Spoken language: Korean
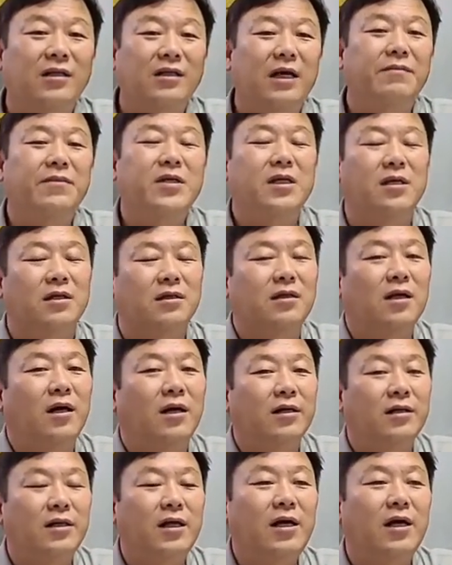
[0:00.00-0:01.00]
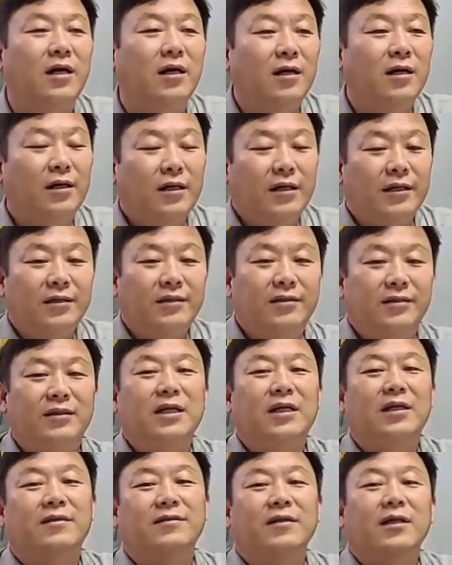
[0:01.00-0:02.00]
사람들이 걱정하는데.
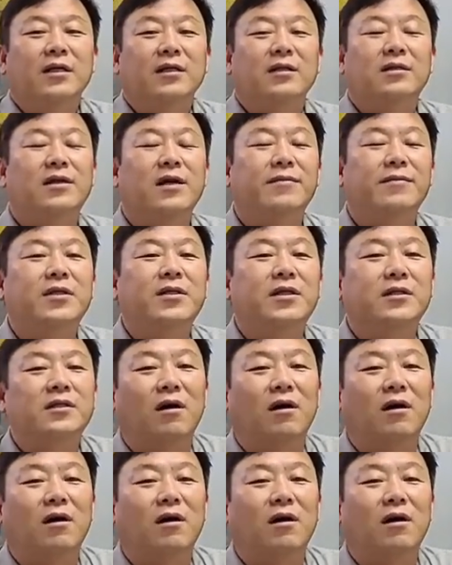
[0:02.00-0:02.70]
이제 그 사람들은